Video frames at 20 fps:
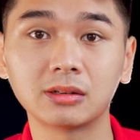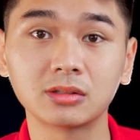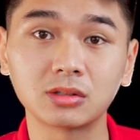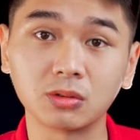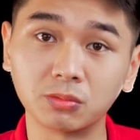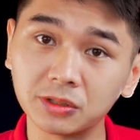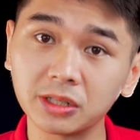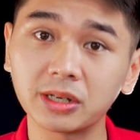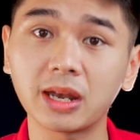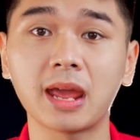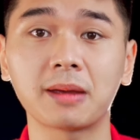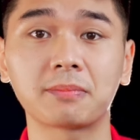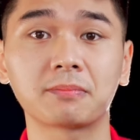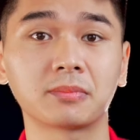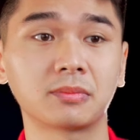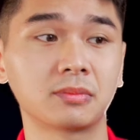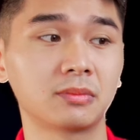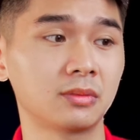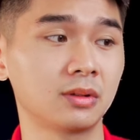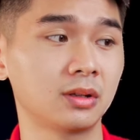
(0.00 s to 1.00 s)
trông rất đẹp
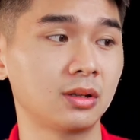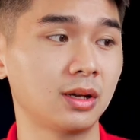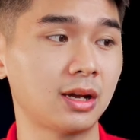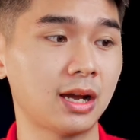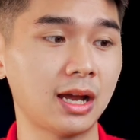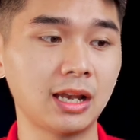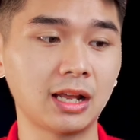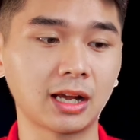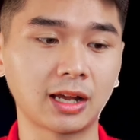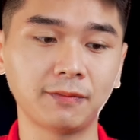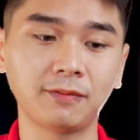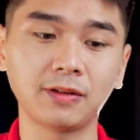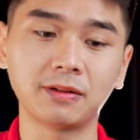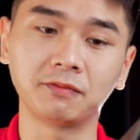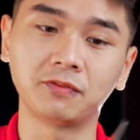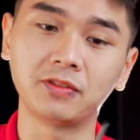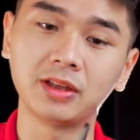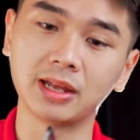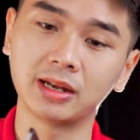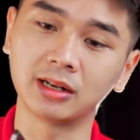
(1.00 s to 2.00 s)
hay là cái
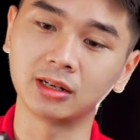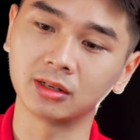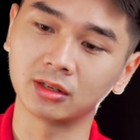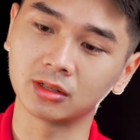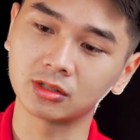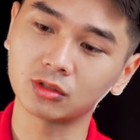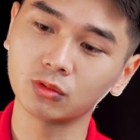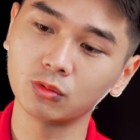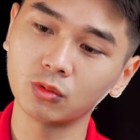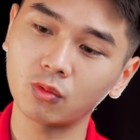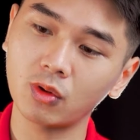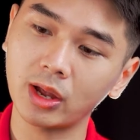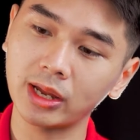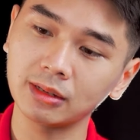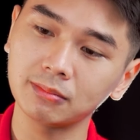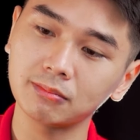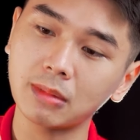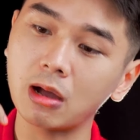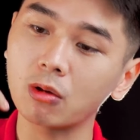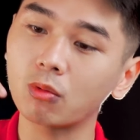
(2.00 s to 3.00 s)
phần viền xung
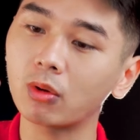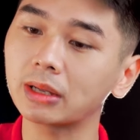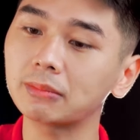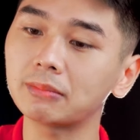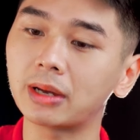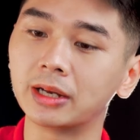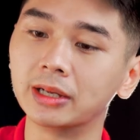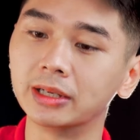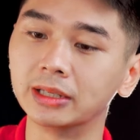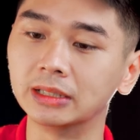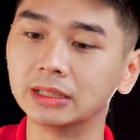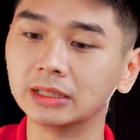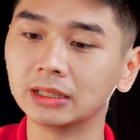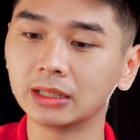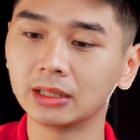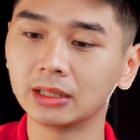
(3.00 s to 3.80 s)
quanh bao quanh màn hình